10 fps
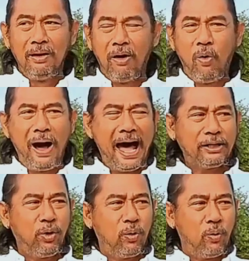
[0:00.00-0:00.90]
เพราะว่า
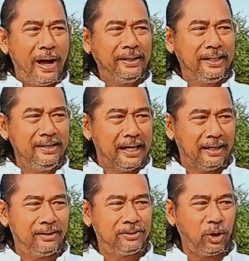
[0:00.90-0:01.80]
ทุกวันที่ห
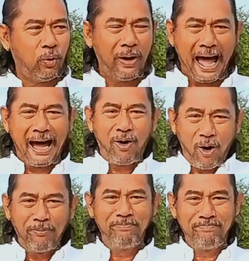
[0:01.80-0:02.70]
นึ่งตุลาค
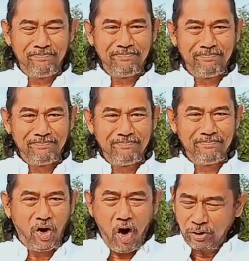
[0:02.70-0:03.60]
ม
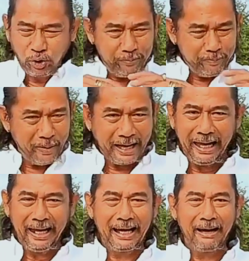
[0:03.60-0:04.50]
ของทุกปี
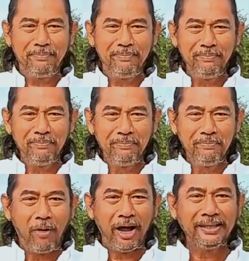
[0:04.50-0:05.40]
นะครับ
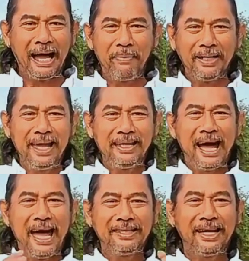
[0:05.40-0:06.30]
บ่อนทั้งประเทศ
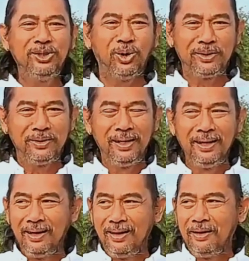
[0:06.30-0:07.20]
ไทยจะหยุด
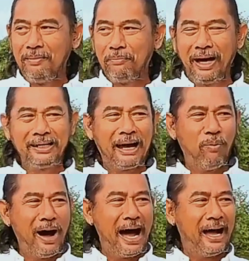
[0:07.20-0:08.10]
เหมือนกับ
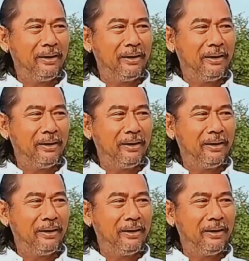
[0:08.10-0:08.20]
ว่า